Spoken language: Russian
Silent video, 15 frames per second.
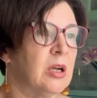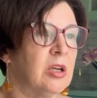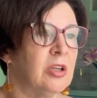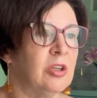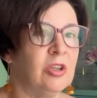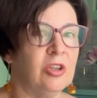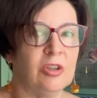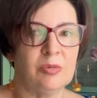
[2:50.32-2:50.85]

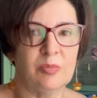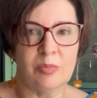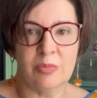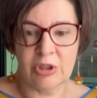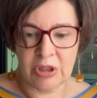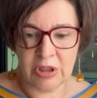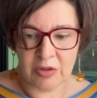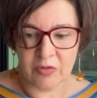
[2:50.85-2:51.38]
И
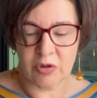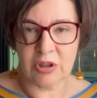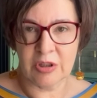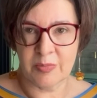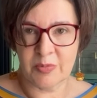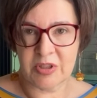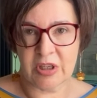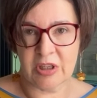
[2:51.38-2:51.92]
мне вот
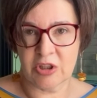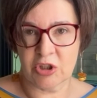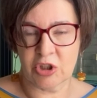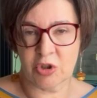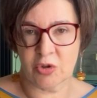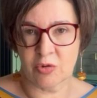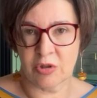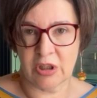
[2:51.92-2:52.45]
написали,
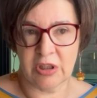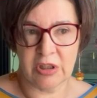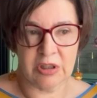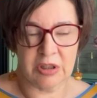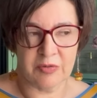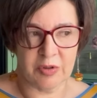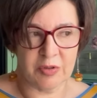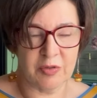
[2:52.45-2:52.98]
что
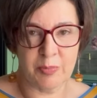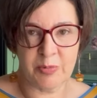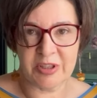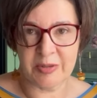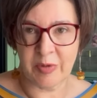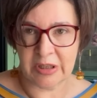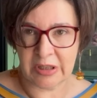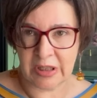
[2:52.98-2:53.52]
Елена, вот вы
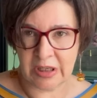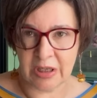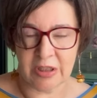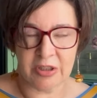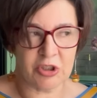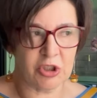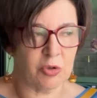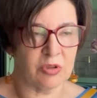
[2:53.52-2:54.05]
посмотрели,
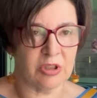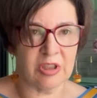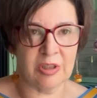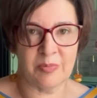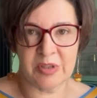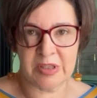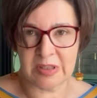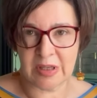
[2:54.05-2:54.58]
что-то
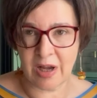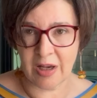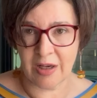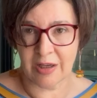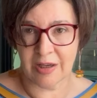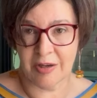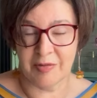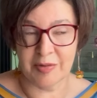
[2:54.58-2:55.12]

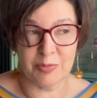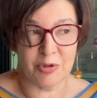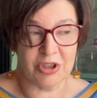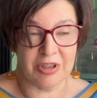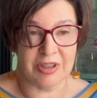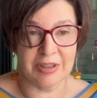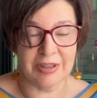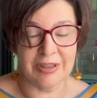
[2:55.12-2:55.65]
написали,
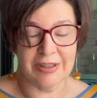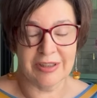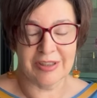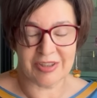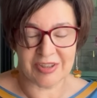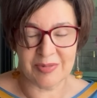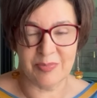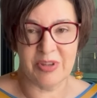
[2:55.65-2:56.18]
вообще-то
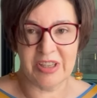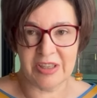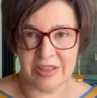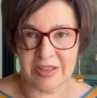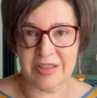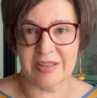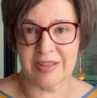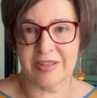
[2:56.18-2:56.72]

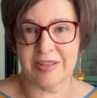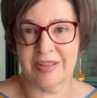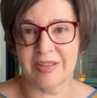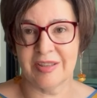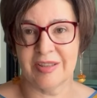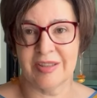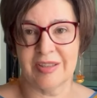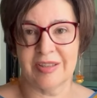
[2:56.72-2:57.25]
разберитесь
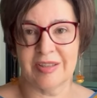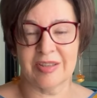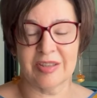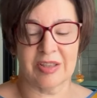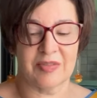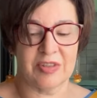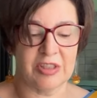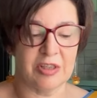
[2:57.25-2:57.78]
и
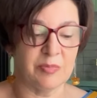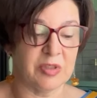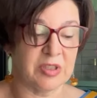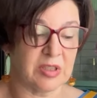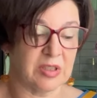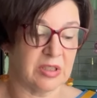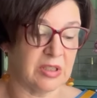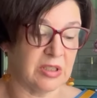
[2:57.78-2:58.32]
со всем,
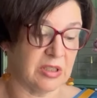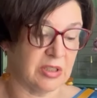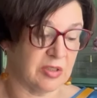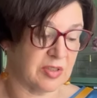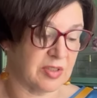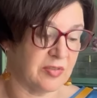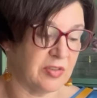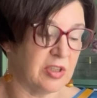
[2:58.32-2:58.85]
и
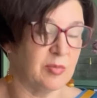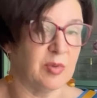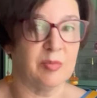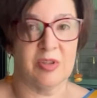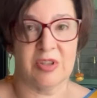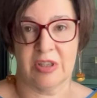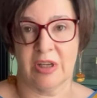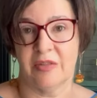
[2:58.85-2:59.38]
с фильмом,
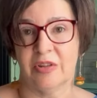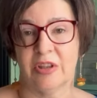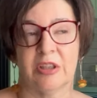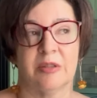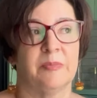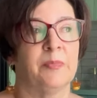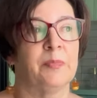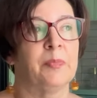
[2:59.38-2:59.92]
и с автором.